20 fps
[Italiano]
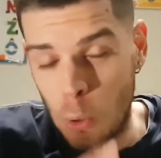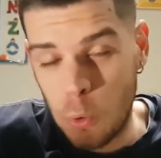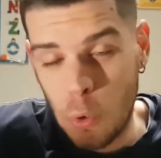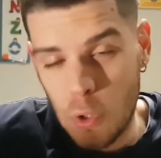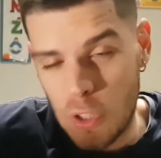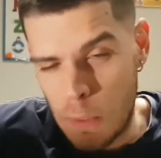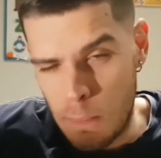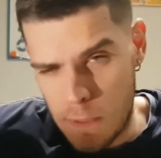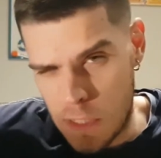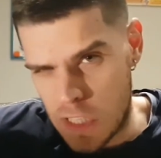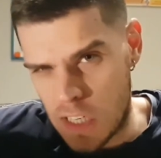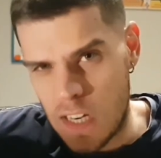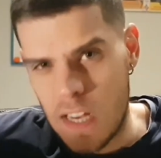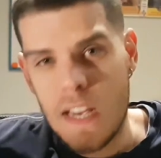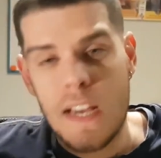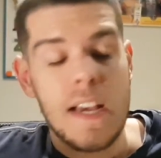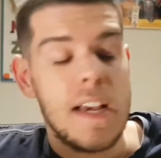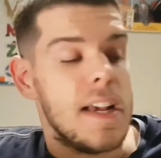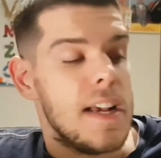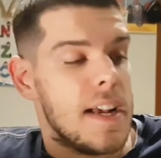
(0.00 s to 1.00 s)
molto semplice,
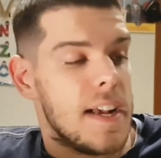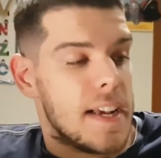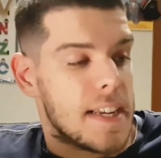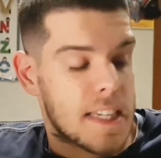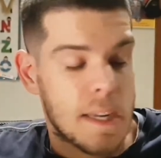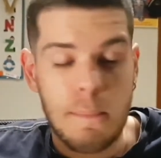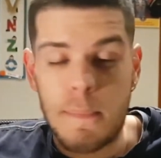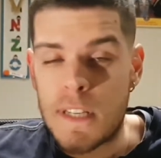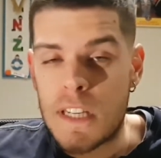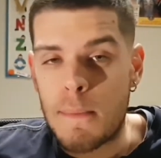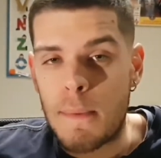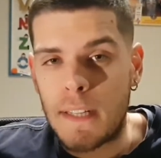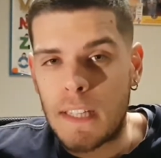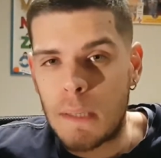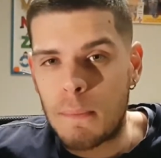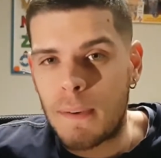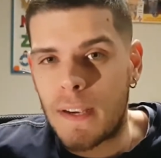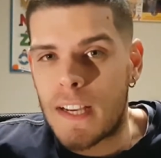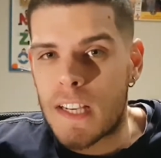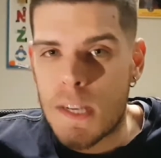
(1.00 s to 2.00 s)

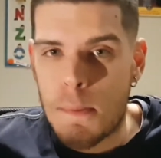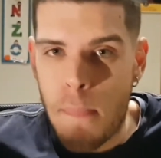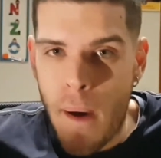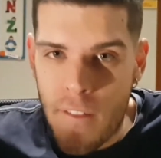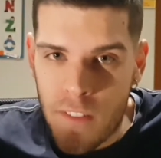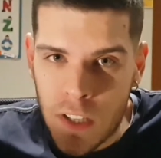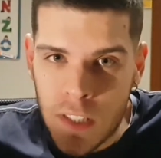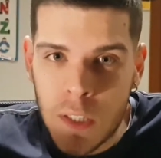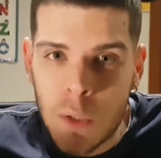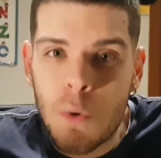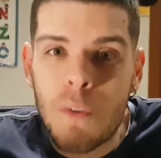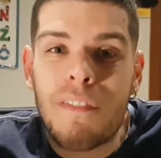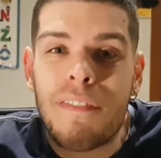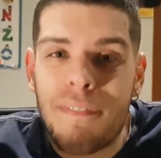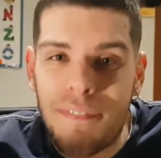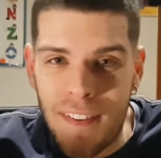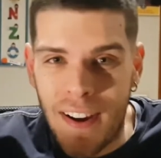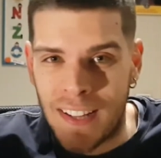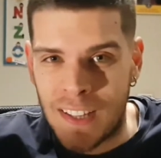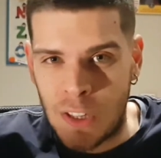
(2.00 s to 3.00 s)
semplicemente perché si parla di un
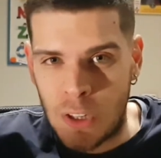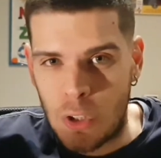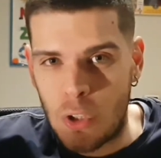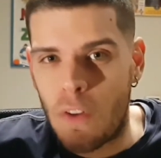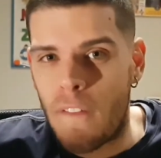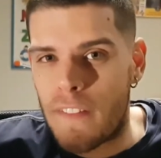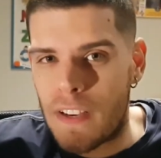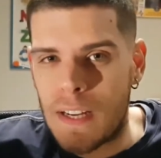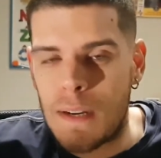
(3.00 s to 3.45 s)
fatto